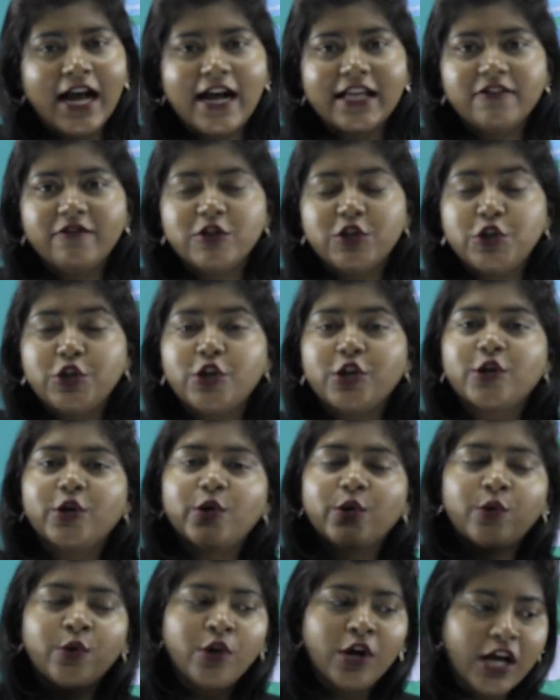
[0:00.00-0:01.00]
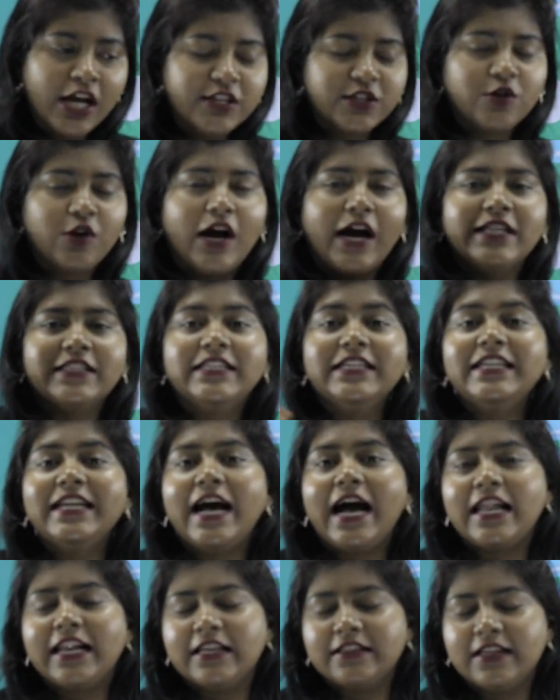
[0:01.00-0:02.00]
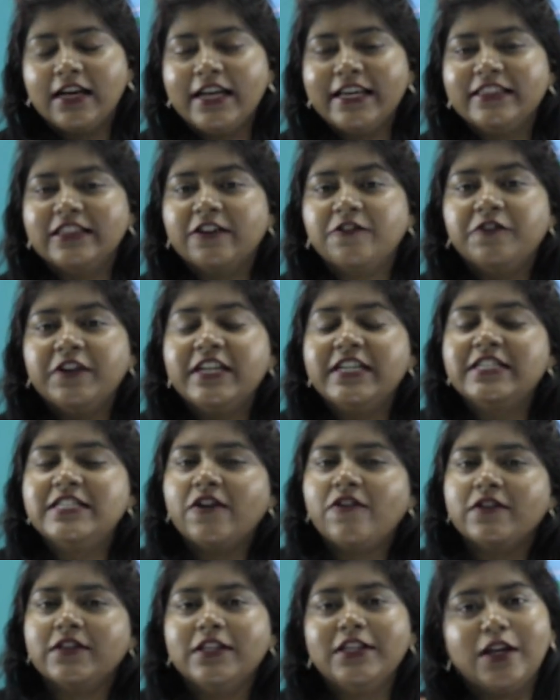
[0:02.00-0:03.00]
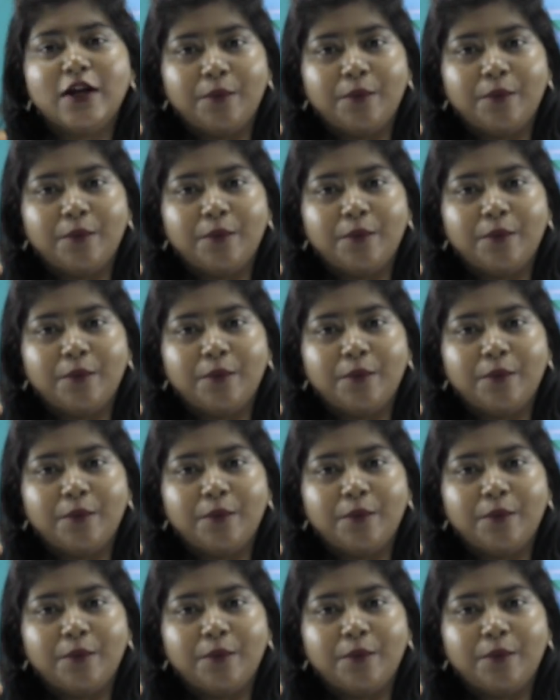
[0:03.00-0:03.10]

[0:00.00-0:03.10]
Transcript: அதை வச்சுட்டு இருக்கணும் ஸோ அதனால தான் இந்த வீட்ஸை வந்து